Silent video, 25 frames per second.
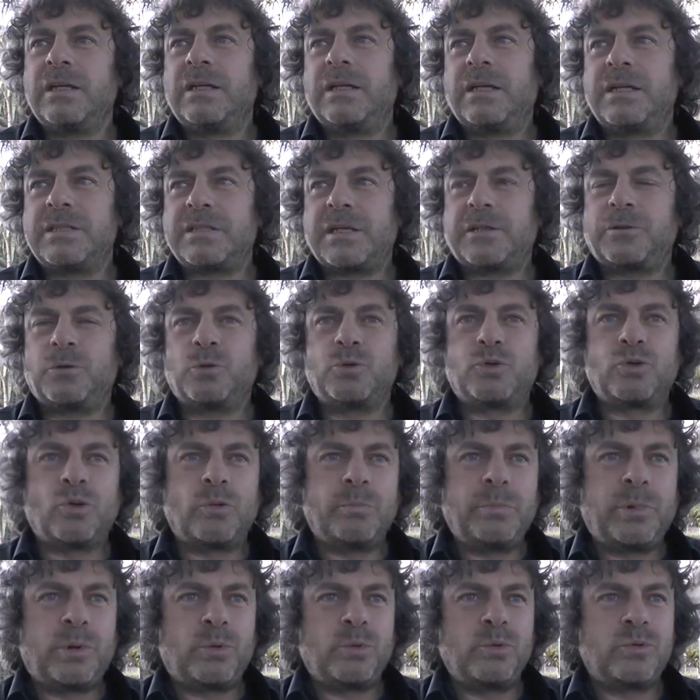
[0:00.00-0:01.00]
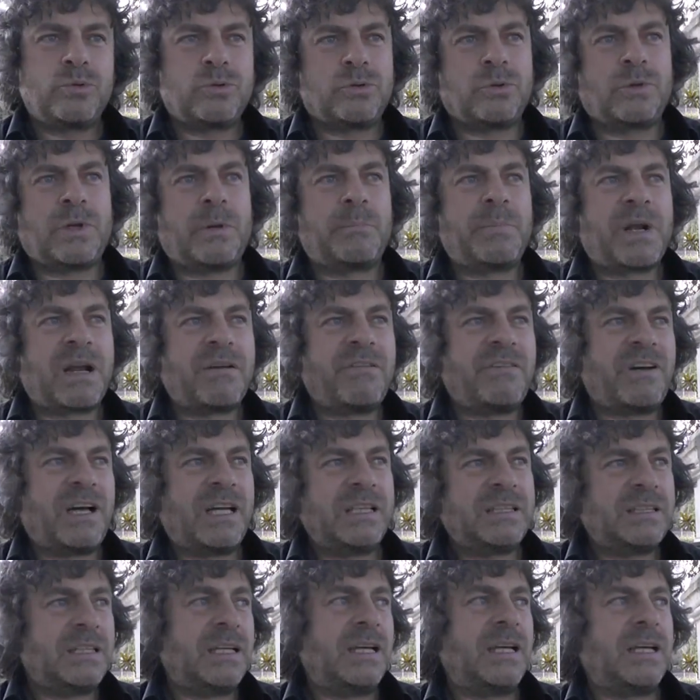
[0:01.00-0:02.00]
È stato un sopruso, una
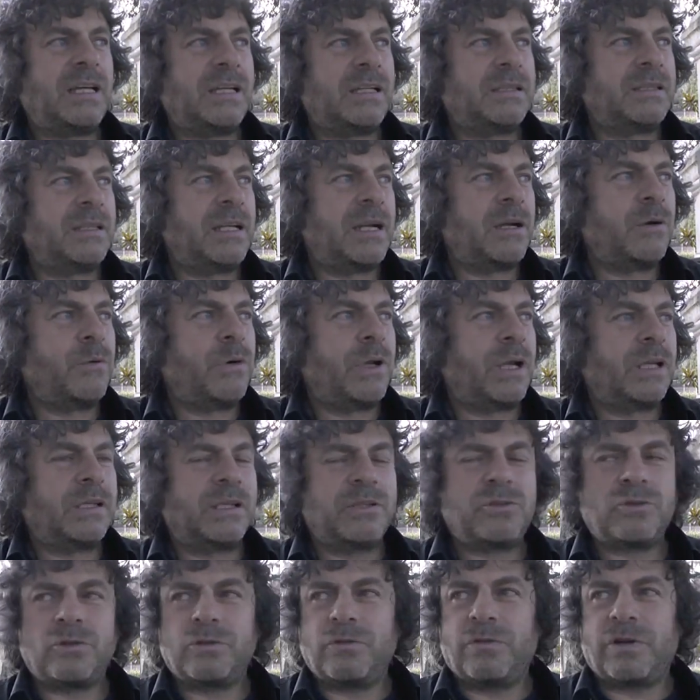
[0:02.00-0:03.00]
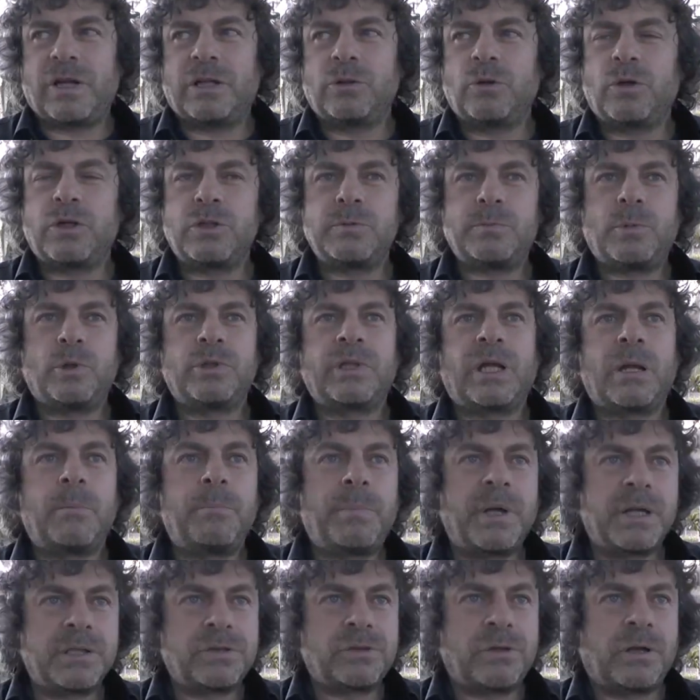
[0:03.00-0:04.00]
bravata nella quale adesso dovranno rispondere
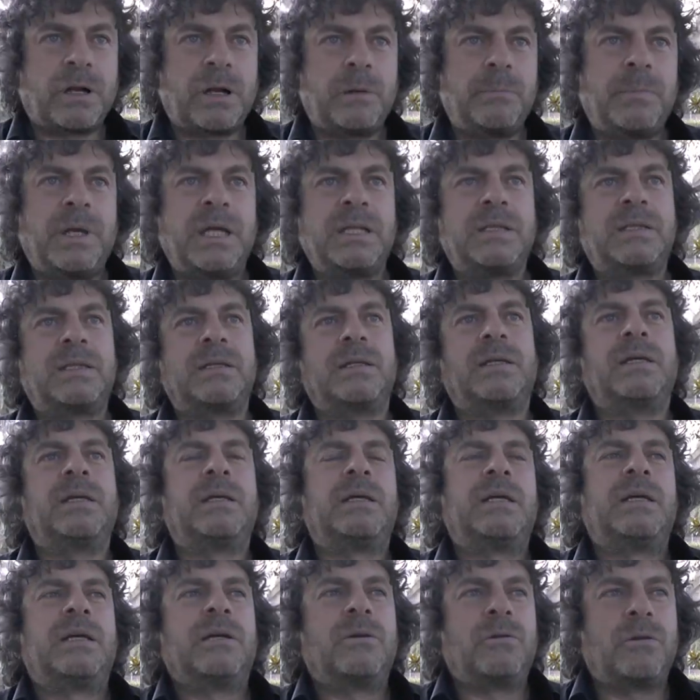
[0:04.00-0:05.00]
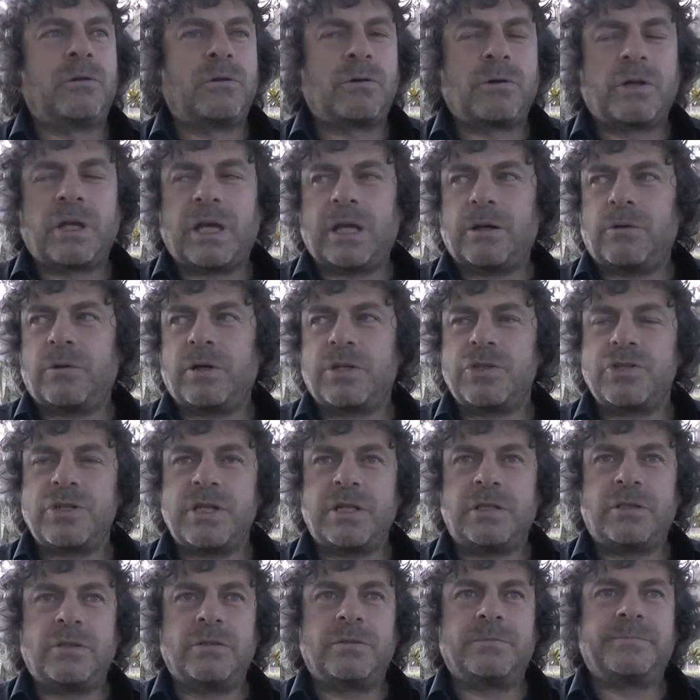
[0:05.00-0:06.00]
personalmente coloro che hanno
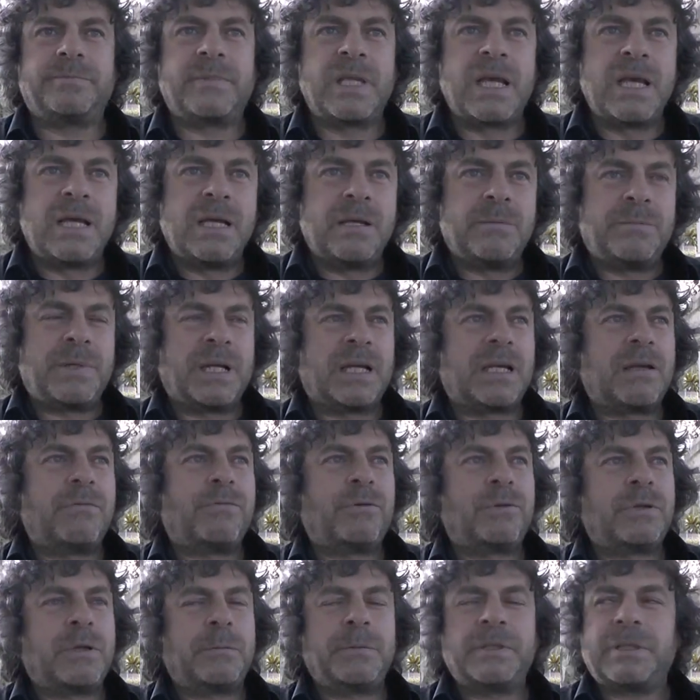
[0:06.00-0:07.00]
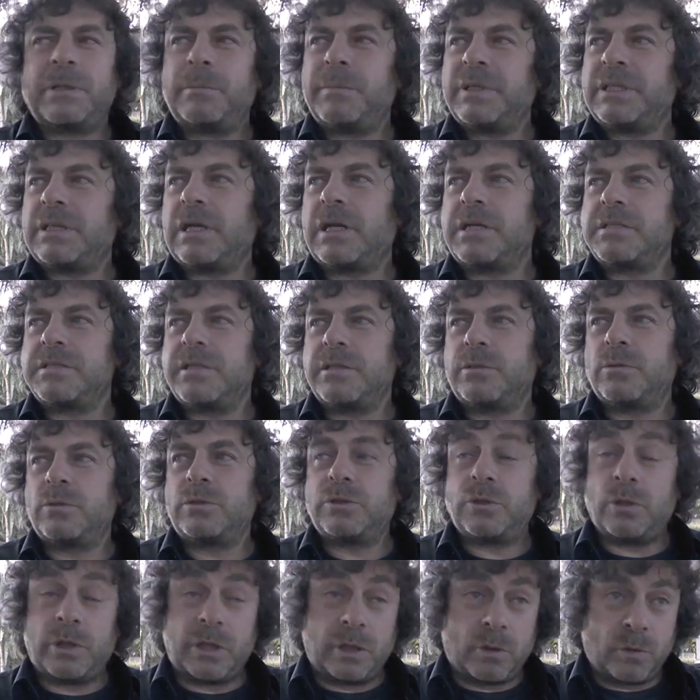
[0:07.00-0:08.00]
agito perché fondamentalmente le
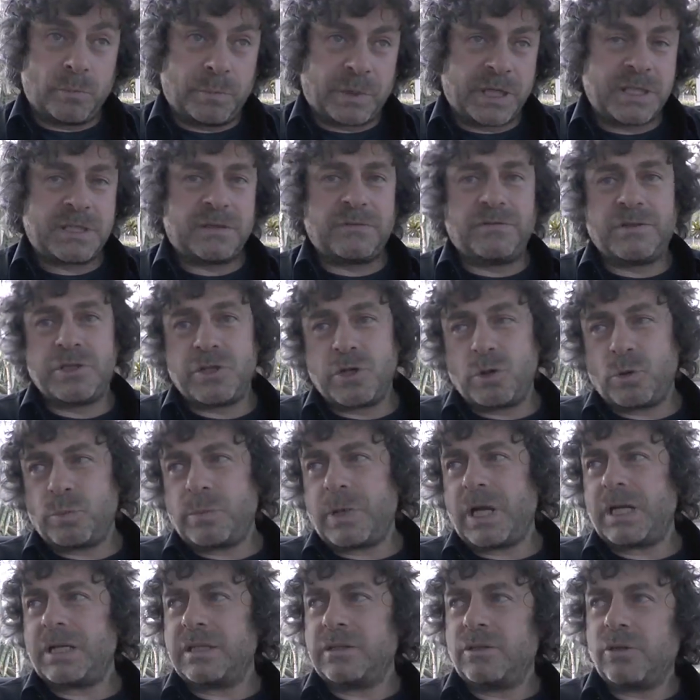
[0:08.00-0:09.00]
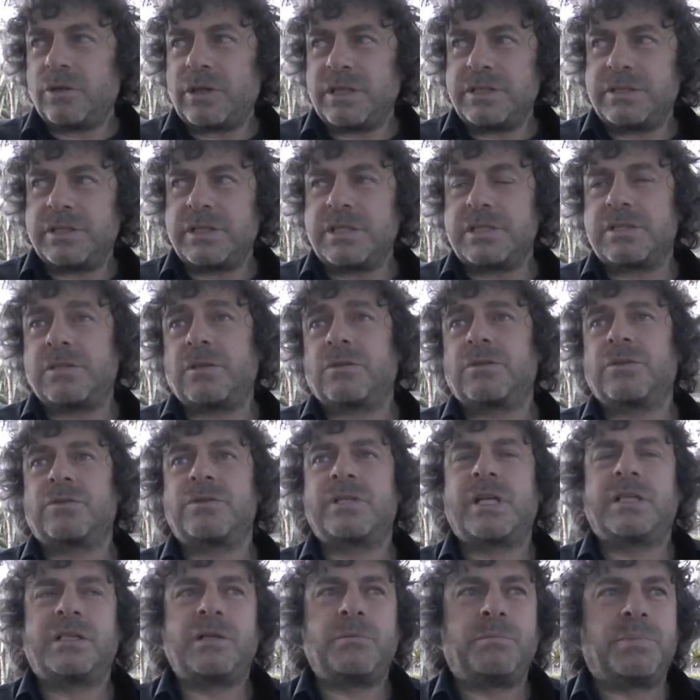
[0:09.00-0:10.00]
istituzioni, compresi i vigili urbani, non esistono, sono
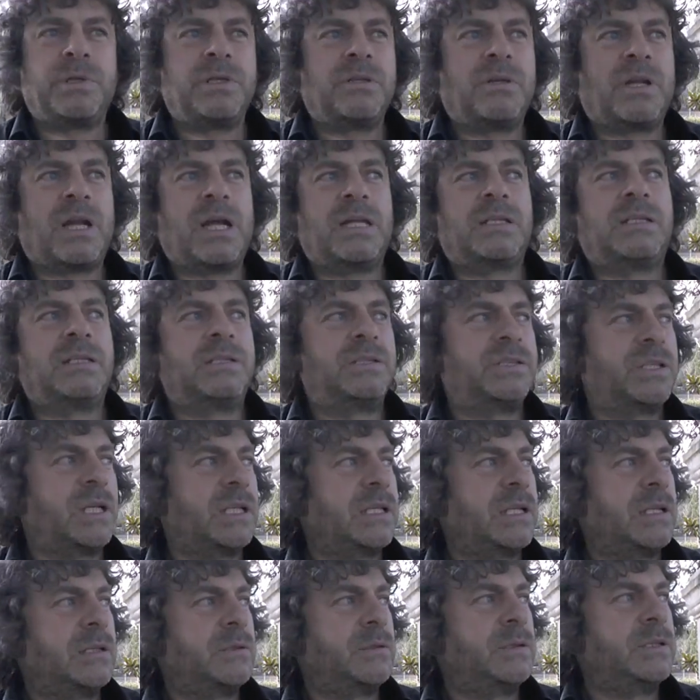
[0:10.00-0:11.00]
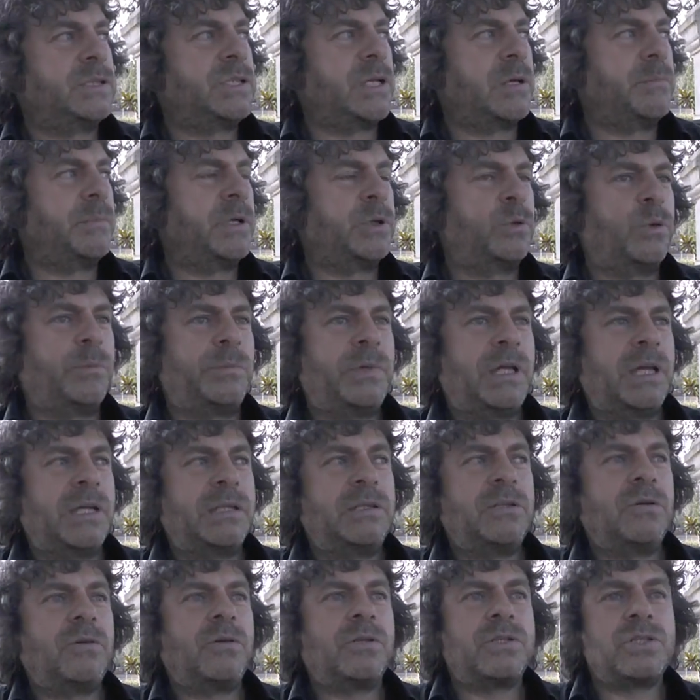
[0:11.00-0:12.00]
stati pignorati già dal dicembre
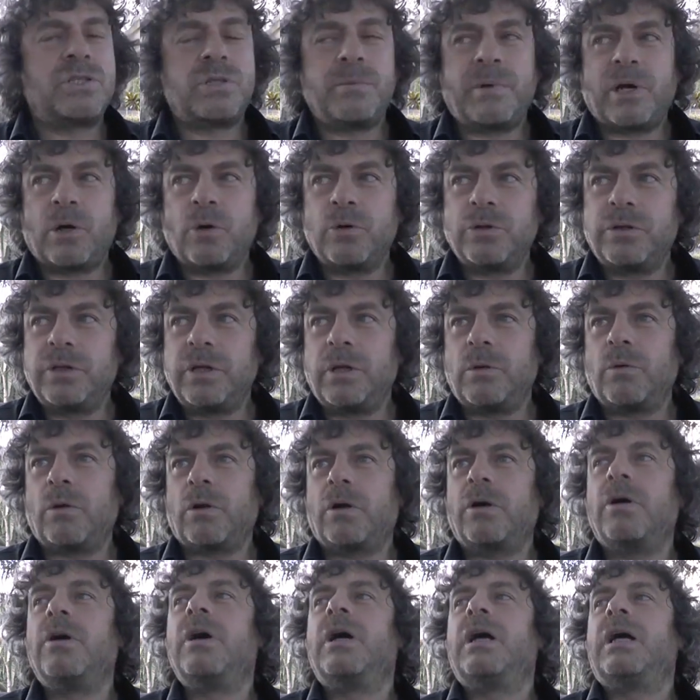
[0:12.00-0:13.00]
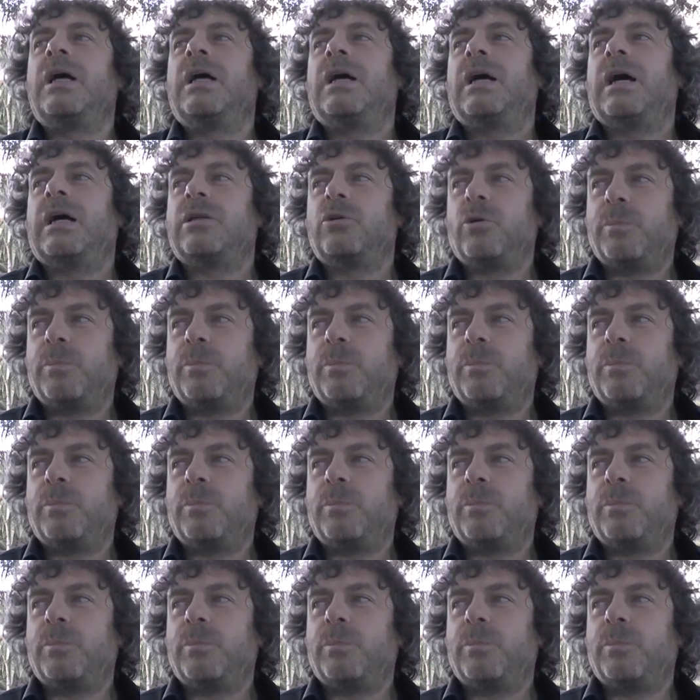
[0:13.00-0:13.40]
2012 ma continuano ad